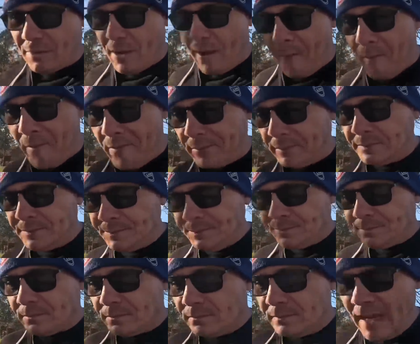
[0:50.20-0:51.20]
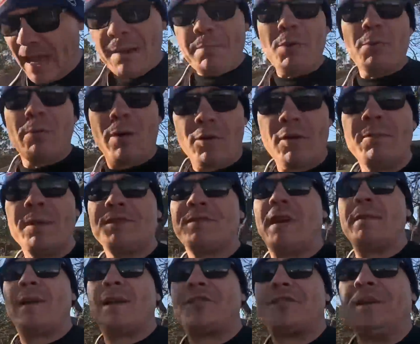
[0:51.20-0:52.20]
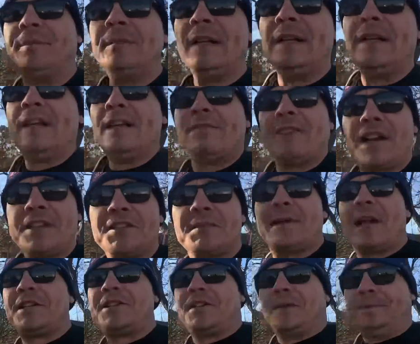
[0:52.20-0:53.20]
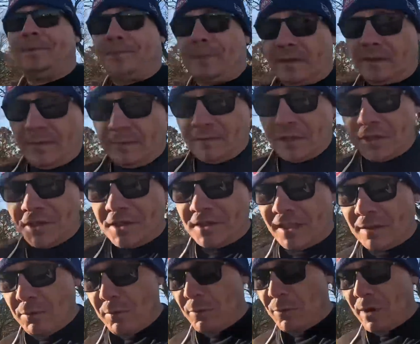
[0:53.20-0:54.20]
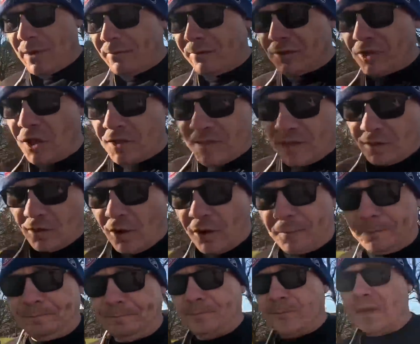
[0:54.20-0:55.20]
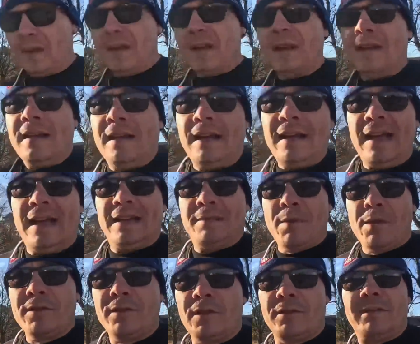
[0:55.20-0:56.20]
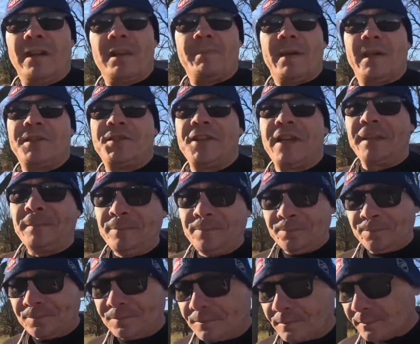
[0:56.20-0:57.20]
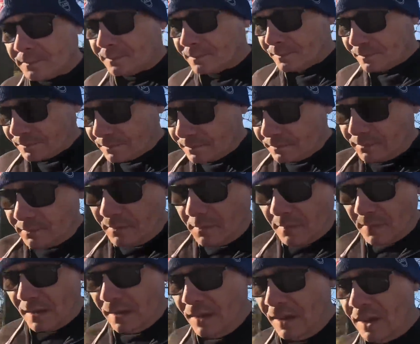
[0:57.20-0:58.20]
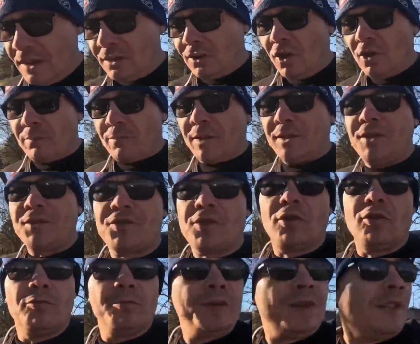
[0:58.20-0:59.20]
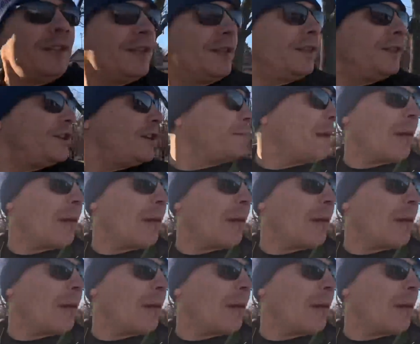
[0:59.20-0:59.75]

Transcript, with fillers: byłem. Nie, mogłem być w Albercie. W każdym razie, tydzień temu byłem w drodze do Edmonton w Albercie i do British Columbia, gdzie